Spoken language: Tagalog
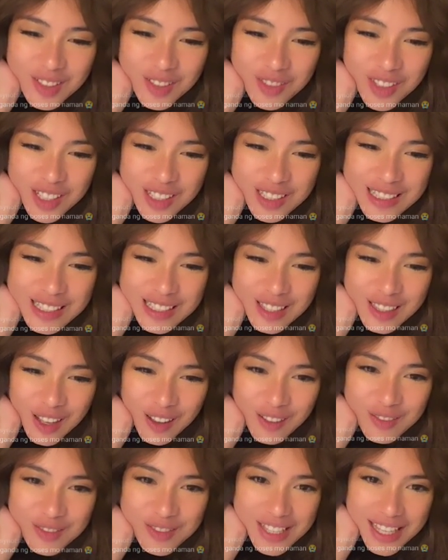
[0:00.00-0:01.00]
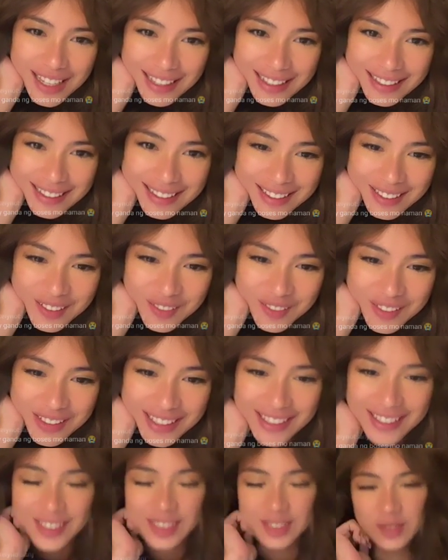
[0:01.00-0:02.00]
Sino ba yun si Tamza
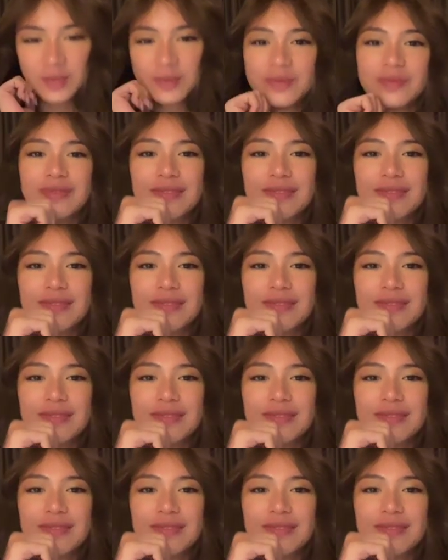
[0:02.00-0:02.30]
kagabi?